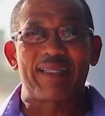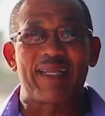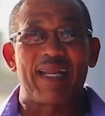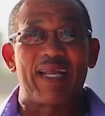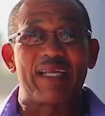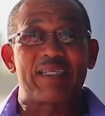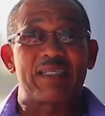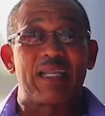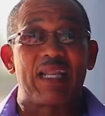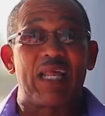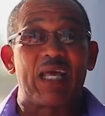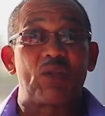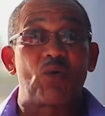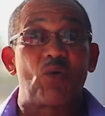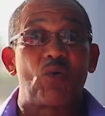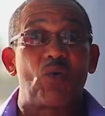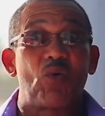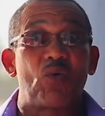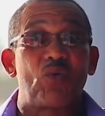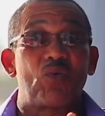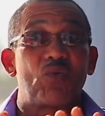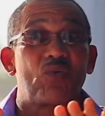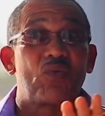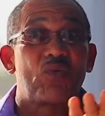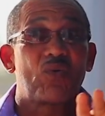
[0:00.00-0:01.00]

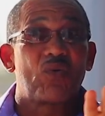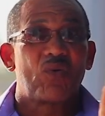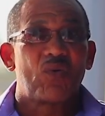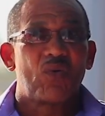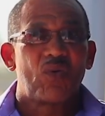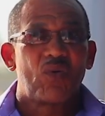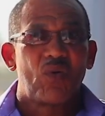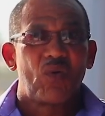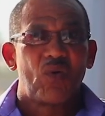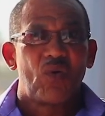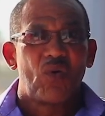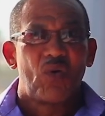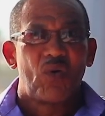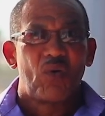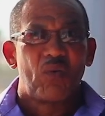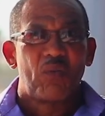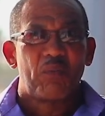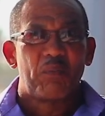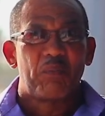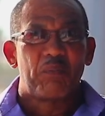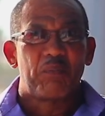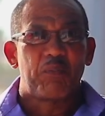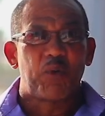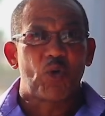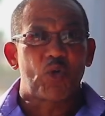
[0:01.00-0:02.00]
trasladó
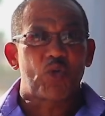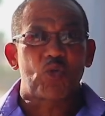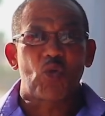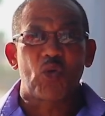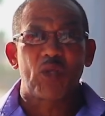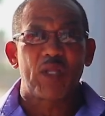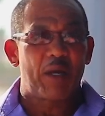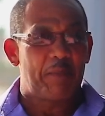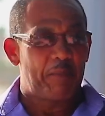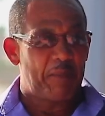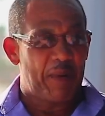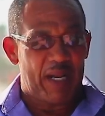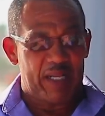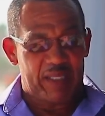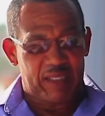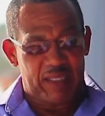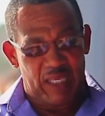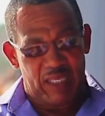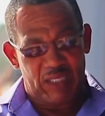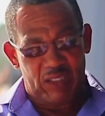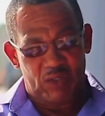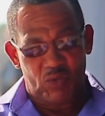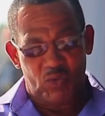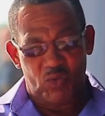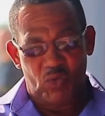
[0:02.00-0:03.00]
por todas
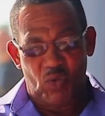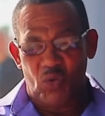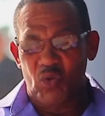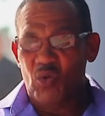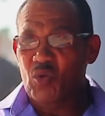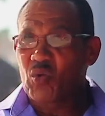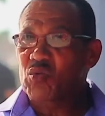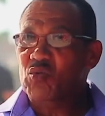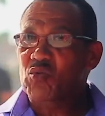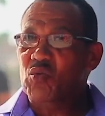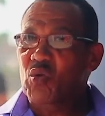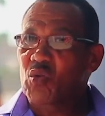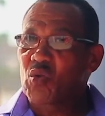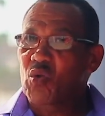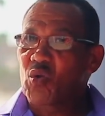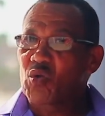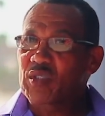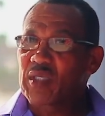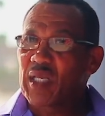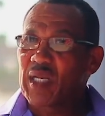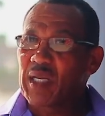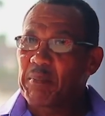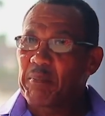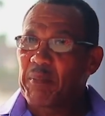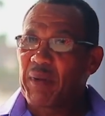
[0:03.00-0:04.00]
partes, en todos todo
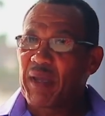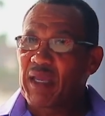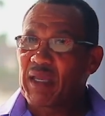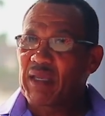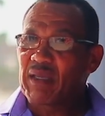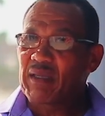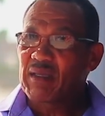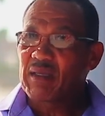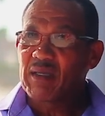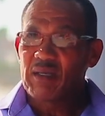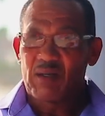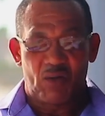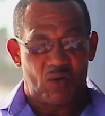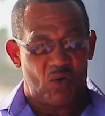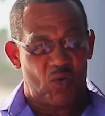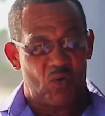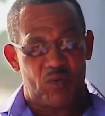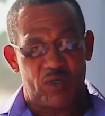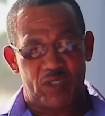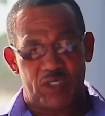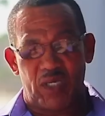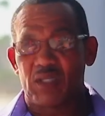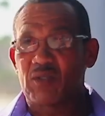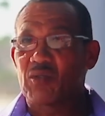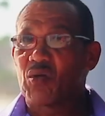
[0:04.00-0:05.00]
los LP.
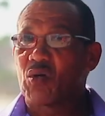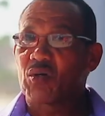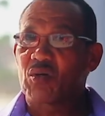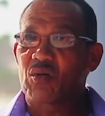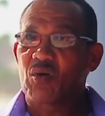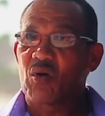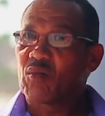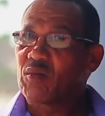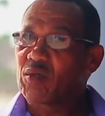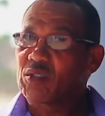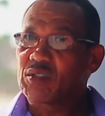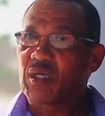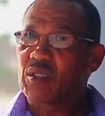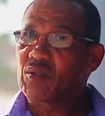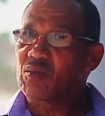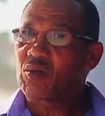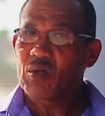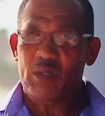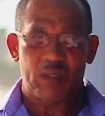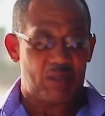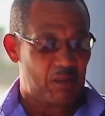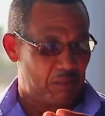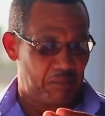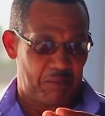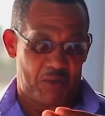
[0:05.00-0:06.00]
Robert Yandor, Robert
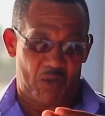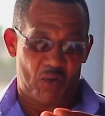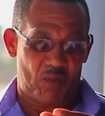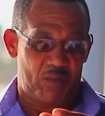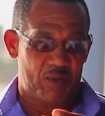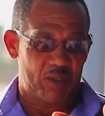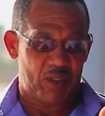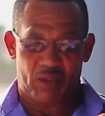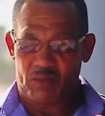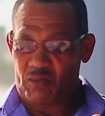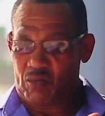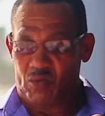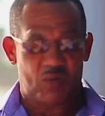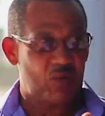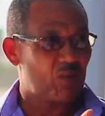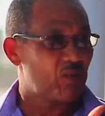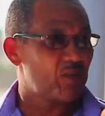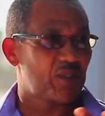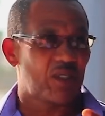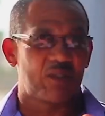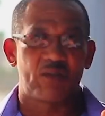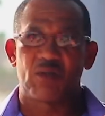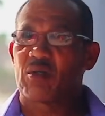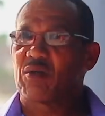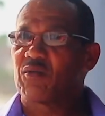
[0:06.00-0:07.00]
Yandori, Robert Yandor,
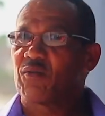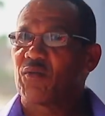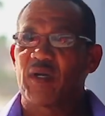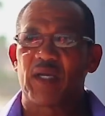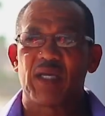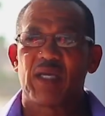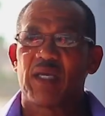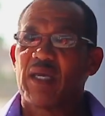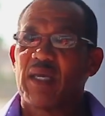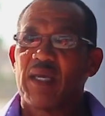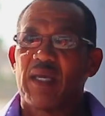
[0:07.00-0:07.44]
Robert Yandori fue. Ya